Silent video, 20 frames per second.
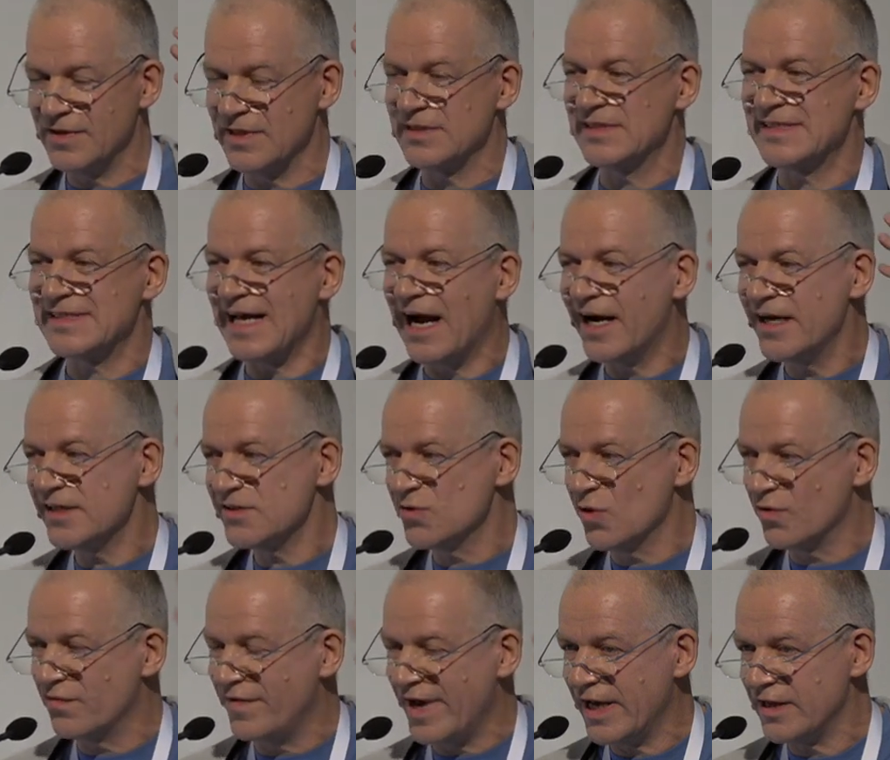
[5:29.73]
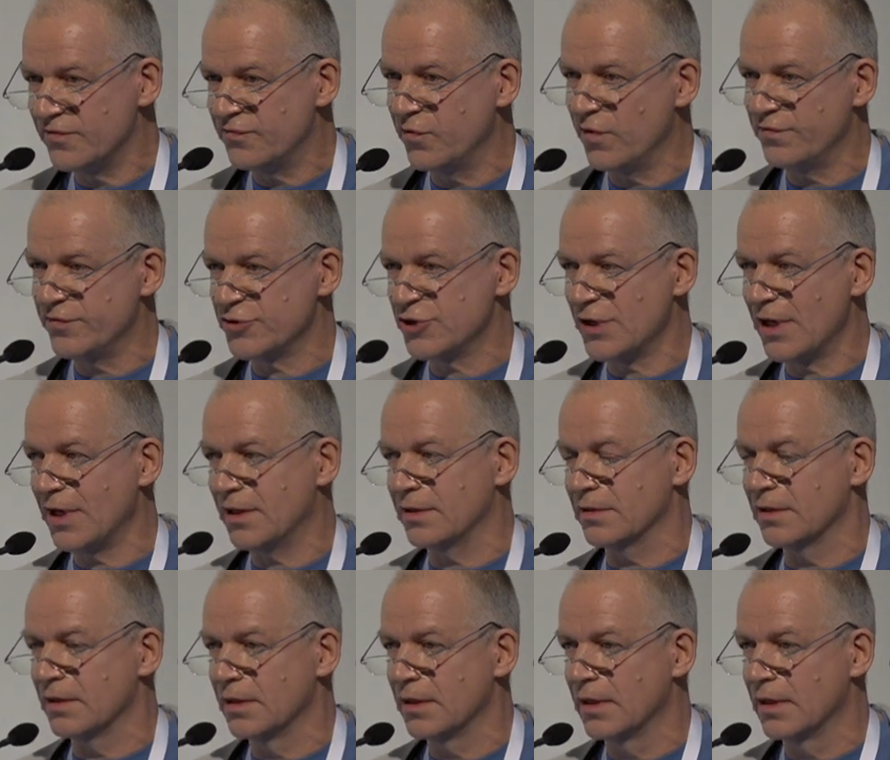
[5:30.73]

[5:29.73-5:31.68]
Das ist alles noch weit vor Verstehen.